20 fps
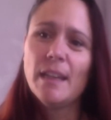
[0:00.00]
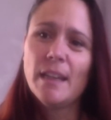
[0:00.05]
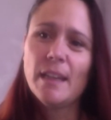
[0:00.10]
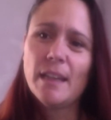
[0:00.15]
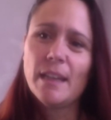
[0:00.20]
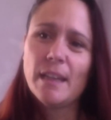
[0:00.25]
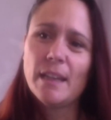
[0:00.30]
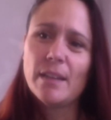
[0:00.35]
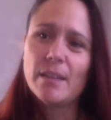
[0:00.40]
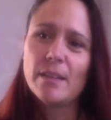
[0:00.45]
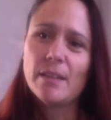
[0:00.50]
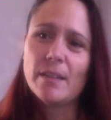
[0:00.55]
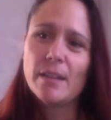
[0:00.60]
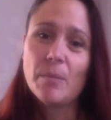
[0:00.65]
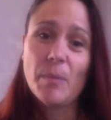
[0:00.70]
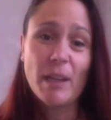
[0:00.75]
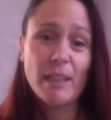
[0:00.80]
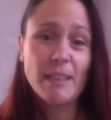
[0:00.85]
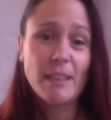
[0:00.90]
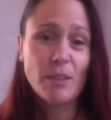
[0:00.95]
Et euh,
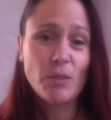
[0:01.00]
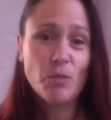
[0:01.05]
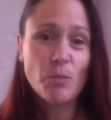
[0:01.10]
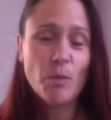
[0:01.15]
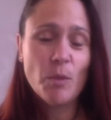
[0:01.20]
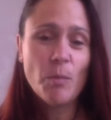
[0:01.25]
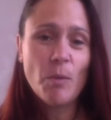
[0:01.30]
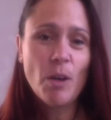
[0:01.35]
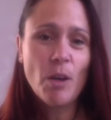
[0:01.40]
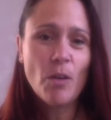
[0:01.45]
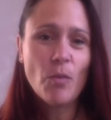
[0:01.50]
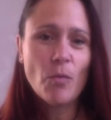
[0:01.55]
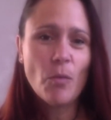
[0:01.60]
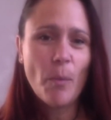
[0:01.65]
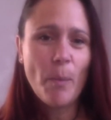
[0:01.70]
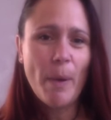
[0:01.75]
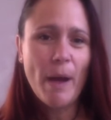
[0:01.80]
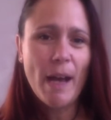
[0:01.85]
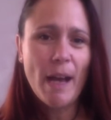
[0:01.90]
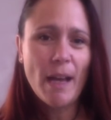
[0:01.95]
à partir du moment où on
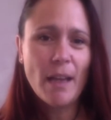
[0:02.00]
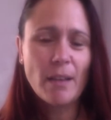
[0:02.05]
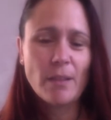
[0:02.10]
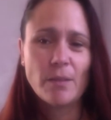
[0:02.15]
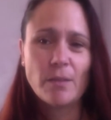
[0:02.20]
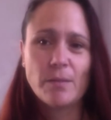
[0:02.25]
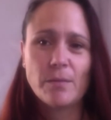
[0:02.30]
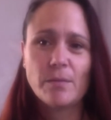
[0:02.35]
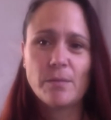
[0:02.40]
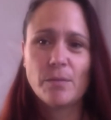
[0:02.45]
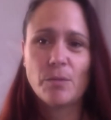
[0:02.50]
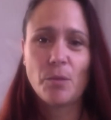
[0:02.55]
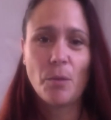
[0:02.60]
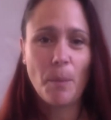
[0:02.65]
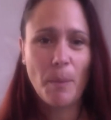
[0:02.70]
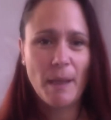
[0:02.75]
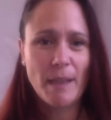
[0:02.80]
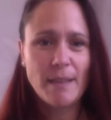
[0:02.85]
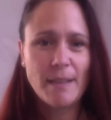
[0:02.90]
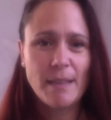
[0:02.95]
part sur
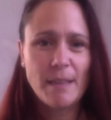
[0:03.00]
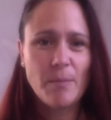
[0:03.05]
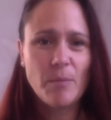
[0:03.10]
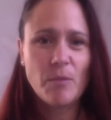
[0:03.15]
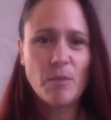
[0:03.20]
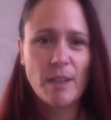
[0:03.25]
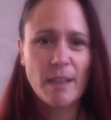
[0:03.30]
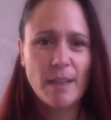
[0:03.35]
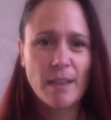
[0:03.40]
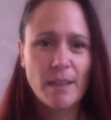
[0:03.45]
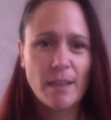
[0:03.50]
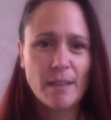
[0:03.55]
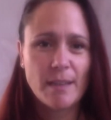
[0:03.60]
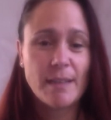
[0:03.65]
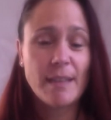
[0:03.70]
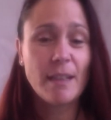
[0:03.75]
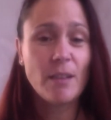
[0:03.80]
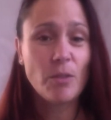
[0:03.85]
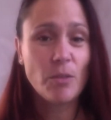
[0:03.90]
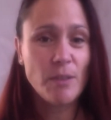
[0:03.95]
le principe que la
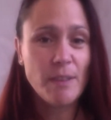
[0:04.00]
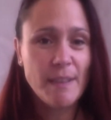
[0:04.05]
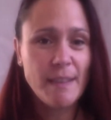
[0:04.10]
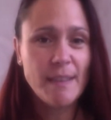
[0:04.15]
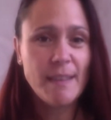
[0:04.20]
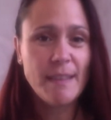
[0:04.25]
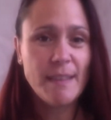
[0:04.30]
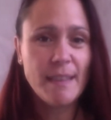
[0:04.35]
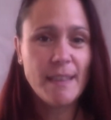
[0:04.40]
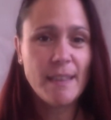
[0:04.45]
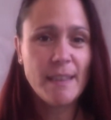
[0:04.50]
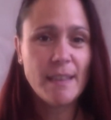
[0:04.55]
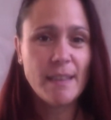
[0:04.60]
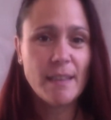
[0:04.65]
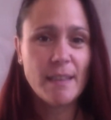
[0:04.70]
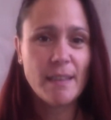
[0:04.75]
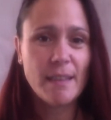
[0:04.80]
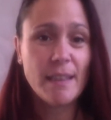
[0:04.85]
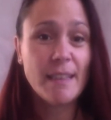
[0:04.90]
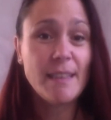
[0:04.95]
synchronicité
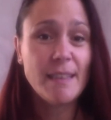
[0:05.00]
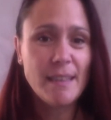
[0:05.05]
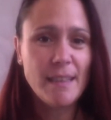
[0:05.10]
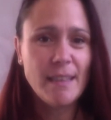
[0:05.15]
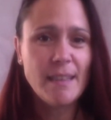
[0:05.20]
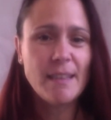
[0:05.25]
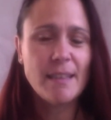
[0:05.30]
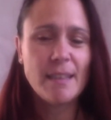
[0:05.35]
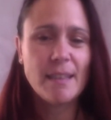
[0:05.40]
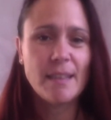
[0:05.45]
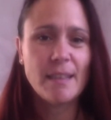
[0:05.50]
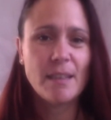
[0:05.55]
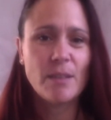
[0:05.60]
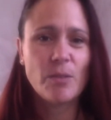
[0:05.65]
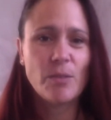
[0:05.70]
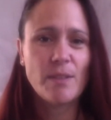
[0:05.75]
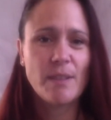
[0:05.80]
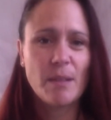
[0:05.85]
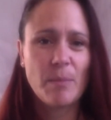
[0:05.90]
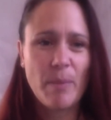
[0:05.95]
existe et
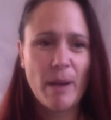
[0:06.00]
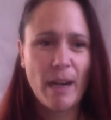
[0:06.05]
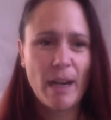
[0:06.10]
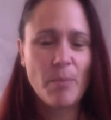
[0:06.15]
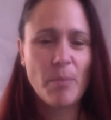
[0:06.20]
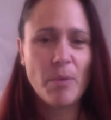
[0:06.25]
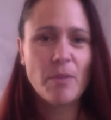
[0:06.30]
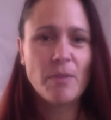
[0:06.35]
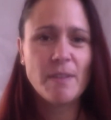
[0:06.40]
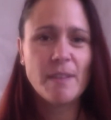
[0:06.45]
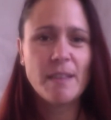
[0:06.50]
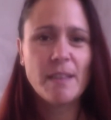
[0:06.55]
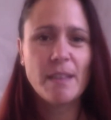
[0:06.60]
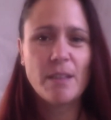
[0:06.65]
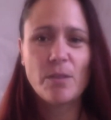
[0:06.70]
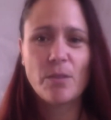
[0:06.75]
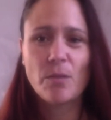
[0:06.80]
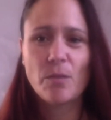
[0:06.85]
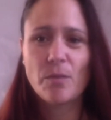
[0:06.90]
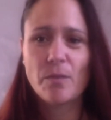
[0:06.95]
que c'est par la pensée
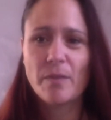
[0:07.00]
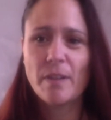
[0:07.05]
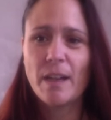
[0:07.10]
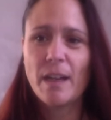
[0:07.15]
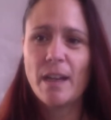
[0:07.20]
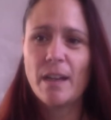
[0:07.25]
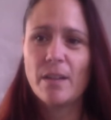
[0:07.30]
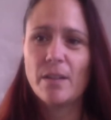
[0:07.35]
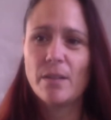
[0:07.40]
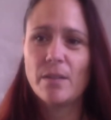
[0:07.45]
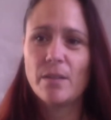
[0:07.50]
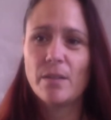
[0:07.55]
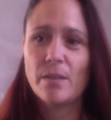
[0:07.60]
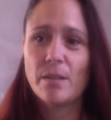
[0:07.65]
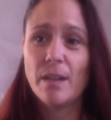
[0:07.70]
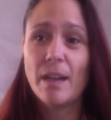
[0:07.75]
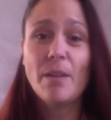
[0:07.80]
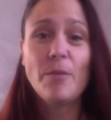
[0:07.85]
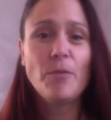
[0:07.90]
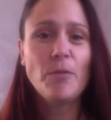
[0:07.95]
que l'on va euh,
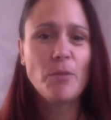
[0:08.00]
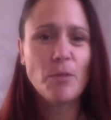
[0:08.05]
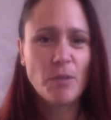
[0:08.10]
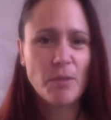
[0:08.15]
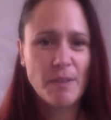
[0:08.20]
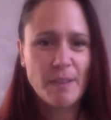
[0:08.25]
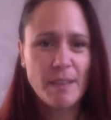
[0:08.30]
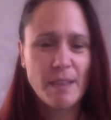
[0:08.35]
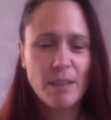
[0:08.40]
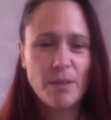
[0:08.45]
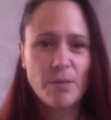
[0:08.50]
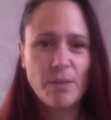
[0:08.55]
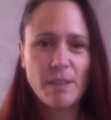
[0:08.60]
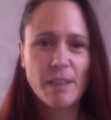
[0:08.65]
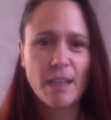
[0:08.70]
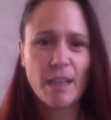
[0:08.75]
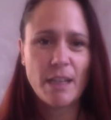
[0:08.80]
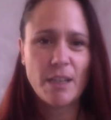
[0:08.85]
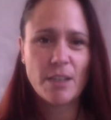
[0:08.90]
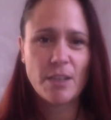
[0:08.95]
influencer le
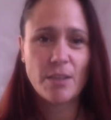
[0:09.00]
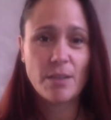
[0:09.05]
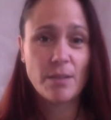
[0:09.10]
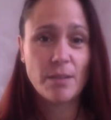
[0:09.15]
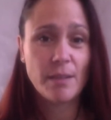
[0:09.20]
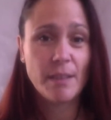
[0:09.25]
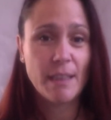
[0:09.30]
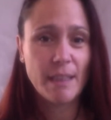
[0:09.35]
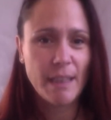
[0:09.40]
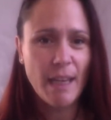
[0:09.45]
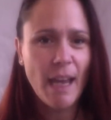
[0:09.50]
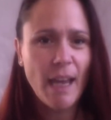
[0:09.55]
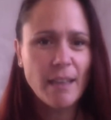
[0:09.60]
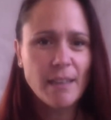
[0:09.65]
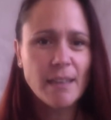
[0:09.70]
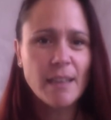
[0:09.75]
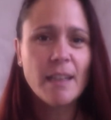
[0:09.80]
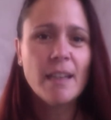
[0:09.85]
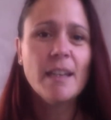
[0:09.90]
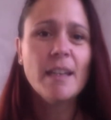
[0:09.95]
tirage euh, des
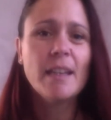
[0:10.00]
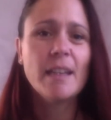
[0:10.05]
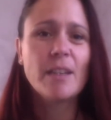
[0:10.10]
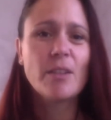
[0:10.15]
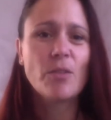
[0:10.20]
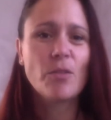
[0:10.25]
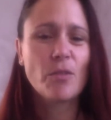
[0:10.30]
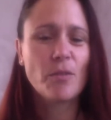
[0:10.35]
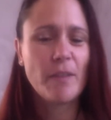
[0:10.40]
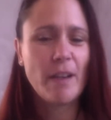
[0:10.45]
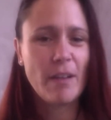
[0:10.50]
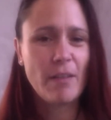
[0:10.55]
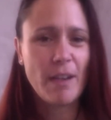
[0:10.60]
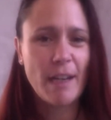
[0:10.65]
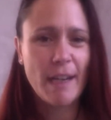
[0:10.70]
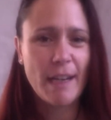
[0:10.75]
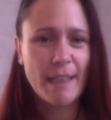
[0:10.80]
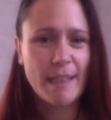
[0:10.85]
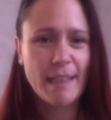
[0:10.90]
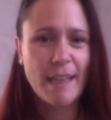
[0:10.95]
cartes et que l'on va
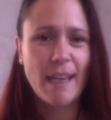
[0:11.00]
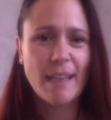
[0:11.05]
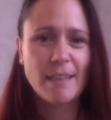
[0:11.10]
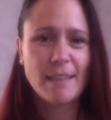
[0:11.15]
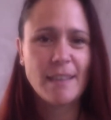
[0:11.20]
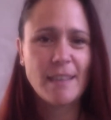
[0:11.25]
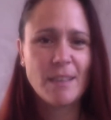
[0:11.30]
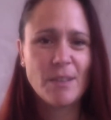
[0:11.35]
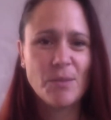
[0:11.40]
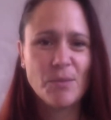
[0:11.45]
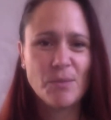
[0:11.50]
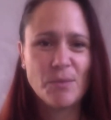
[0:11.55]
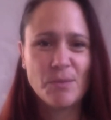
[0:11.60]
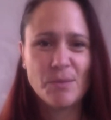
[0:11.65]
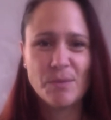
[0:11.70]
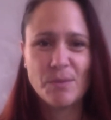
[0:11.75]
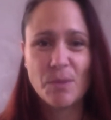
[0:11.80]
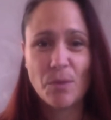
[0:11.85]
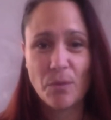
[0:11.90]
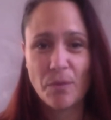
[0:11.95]
avoir la carte qui
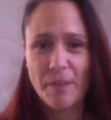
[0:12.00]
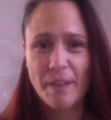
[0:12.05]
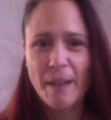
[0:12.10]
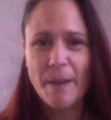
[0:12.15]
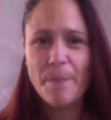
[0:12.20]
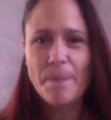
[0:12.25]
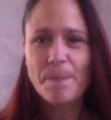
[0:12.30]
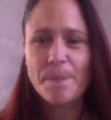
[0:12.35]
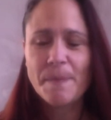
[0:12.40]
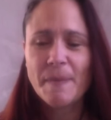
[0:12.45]
nous convient.